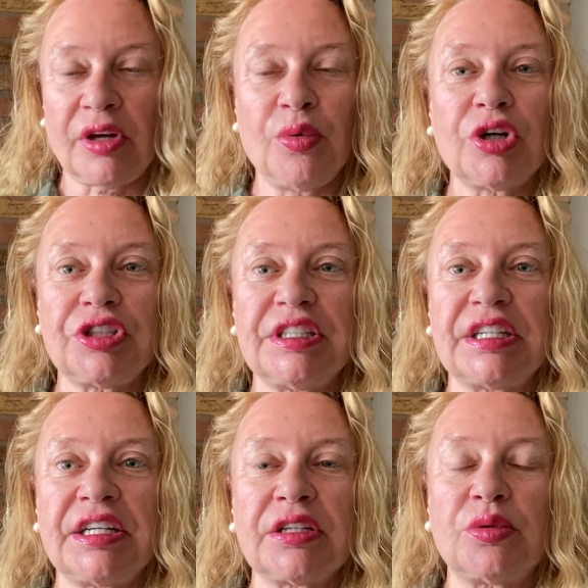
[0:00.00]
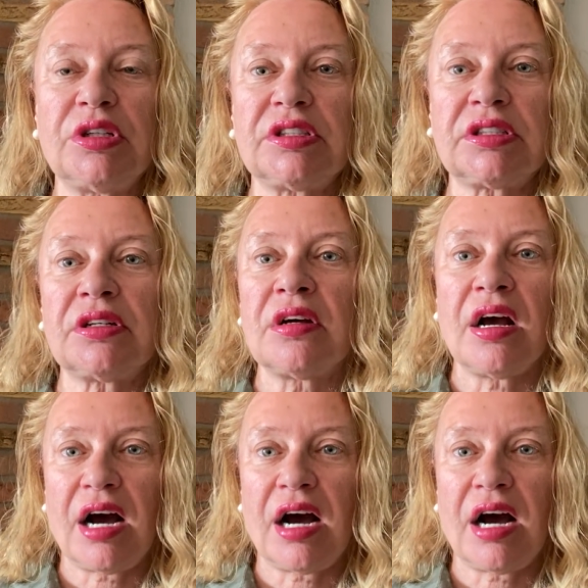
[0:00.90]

wird hinter den Kulissen